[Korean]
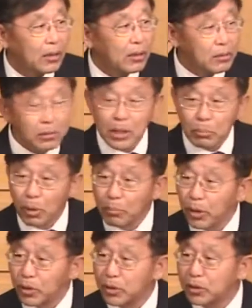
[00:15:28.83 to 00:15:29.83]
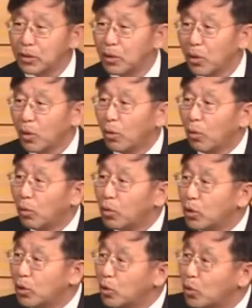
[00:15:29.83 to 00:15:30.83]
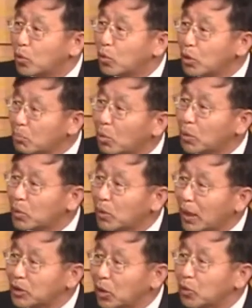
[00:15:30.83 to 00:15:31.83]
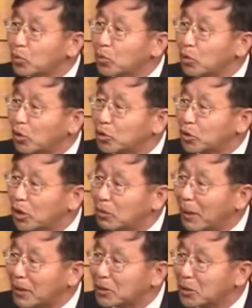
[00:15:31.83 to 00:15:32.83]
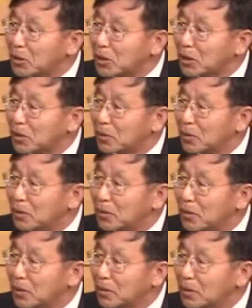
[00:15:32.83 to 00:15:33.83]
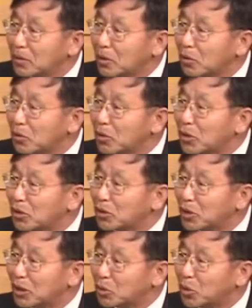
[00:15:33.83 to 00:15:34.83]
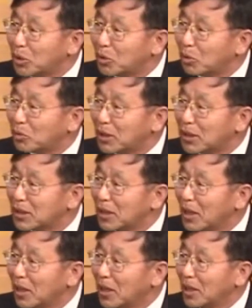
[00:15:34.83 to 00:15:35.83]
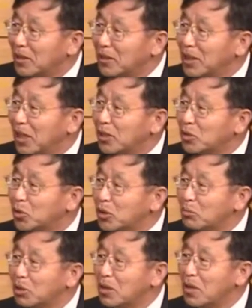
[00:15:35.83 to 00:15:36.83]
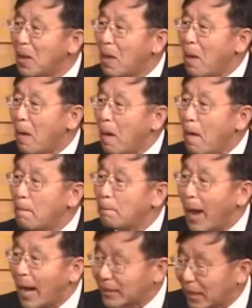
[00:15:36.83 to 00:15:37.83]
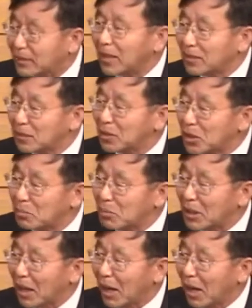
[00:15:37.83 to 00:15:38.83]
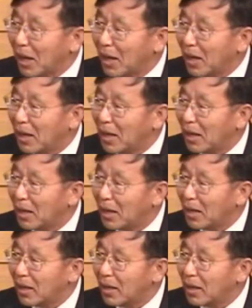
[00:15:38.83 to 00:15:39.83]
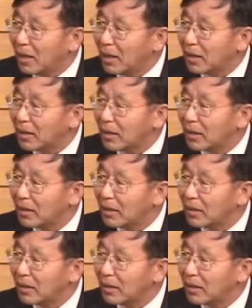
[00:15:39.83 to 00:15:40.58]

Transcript: 그렇게 보면은 오늘 우리 모두가 천국 열쇠를 받은 것이요. 천국 열쇠 주인공 대신 예수님을 받았다는 것입니다. 예?